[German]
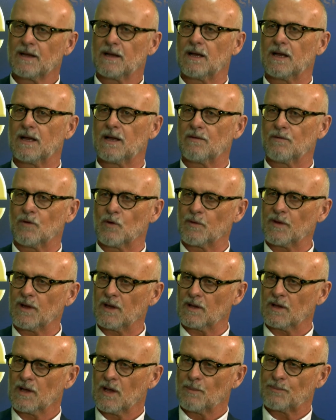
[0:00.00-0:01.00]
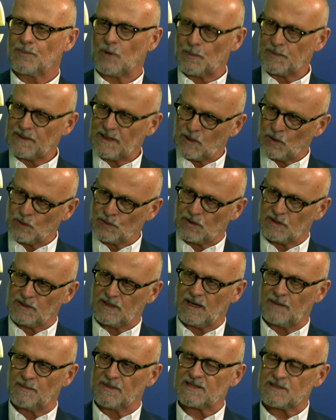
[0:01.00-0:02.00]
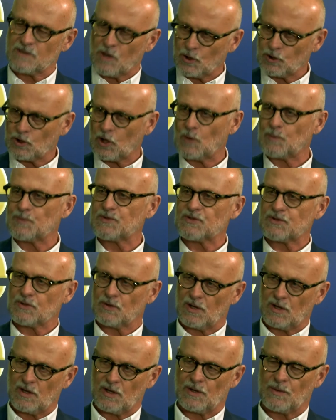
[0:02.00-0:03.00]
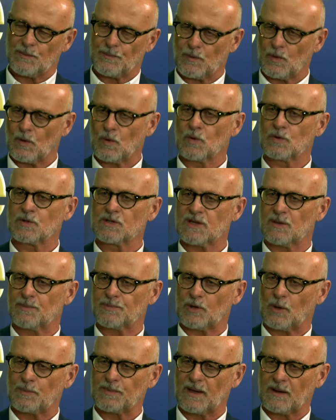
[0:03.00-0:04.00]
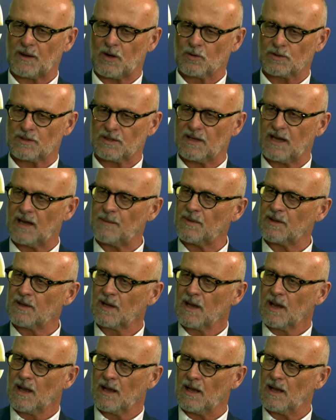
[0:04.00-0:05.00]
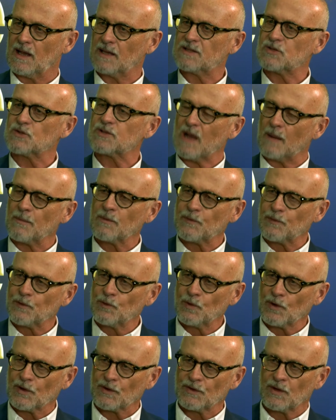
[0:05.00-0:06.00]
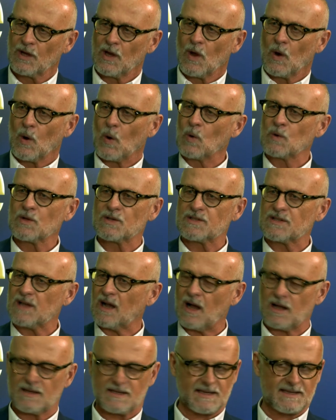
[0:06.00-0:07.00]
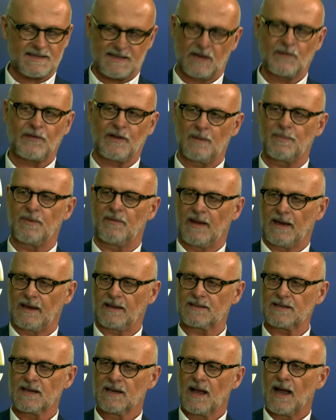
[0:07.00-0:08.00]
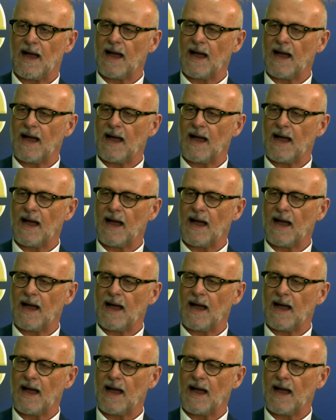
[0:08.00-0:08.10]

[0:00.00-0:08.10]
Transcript: äh, wo wir PropTech-Unternehmen, Startups ähm, und äh, PropTech-Unternehmen äh, zusammenführen und da hat sich sehr viel bewegt.